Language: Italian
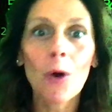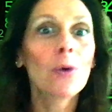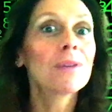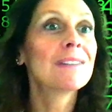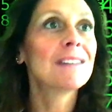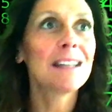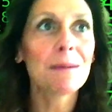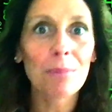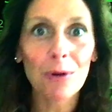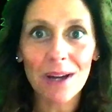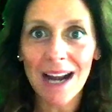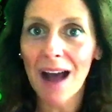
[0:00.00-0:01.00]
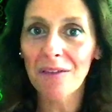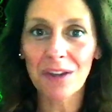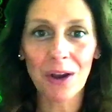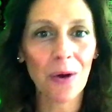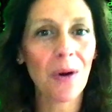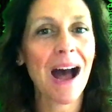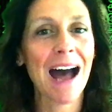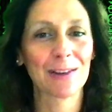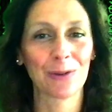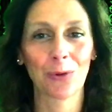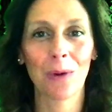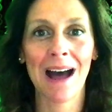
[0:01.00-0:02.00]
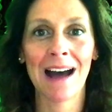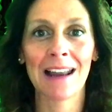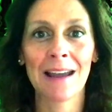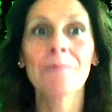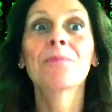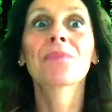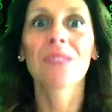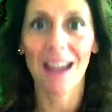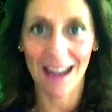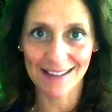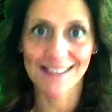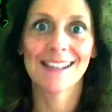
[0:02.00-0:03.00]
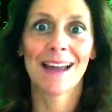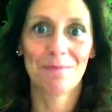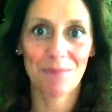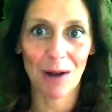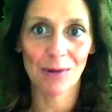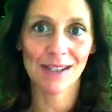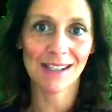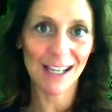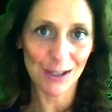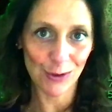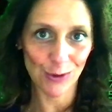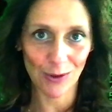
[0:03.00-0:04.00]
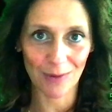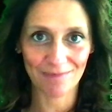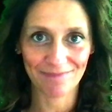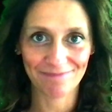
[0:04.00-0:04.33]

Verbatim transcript: o tipografico attuale è sempre lo stesso.